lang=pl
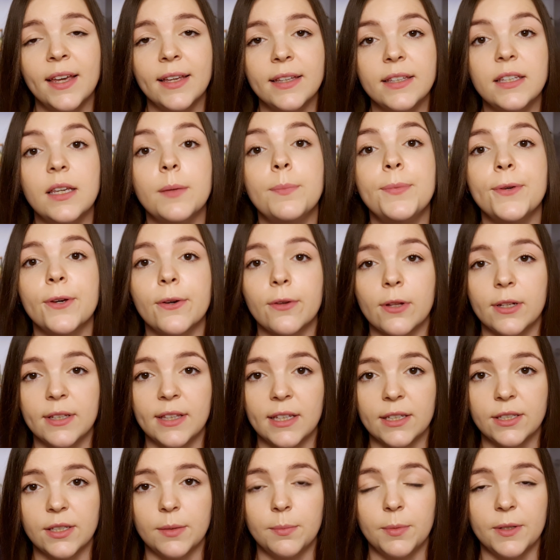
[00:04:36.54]
Nie biorę
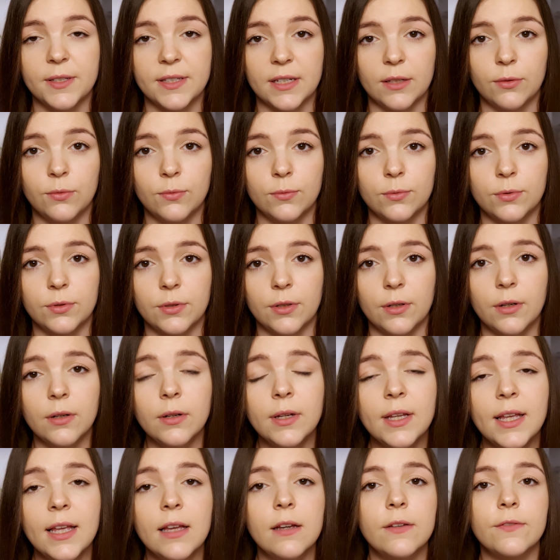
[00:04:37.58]
na siebie za dużo,
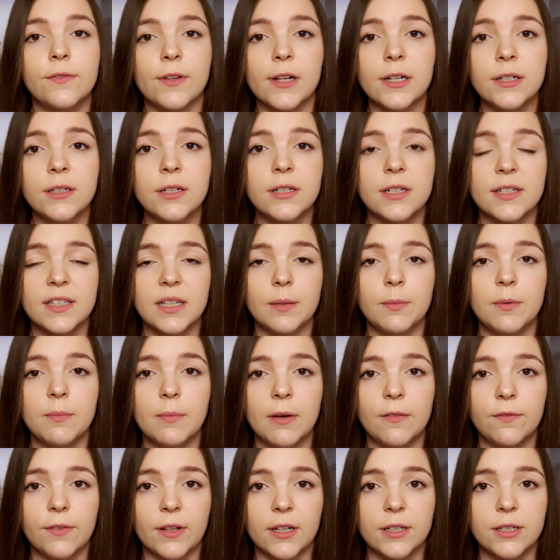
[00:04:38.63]
wręcz czasami
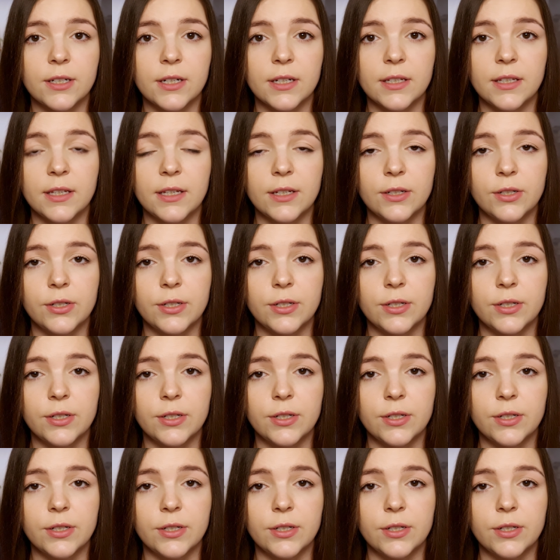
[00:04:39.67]
mam wrażenie,